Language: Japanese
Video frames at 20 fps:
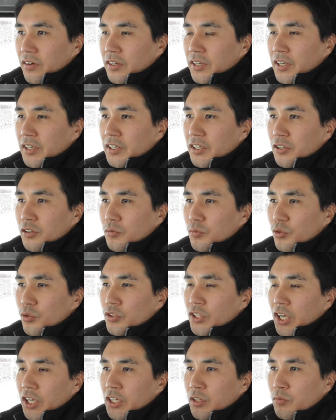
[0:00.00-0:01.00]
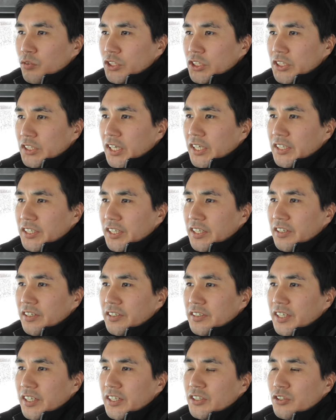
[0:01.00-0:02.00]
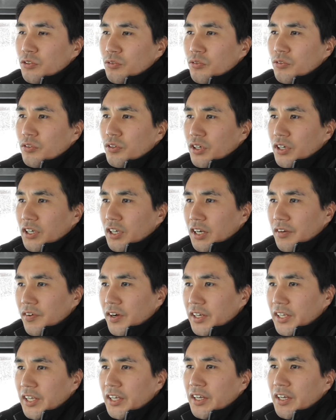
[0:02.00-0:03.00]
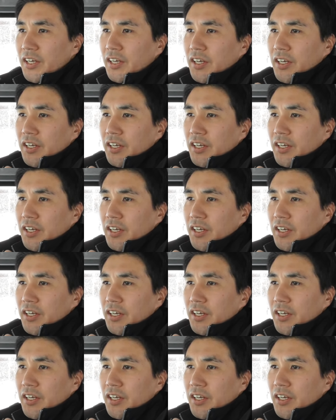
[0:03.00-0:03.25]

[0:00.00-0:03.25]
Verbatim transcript: わないけども何もしないんじゃなくてその代わり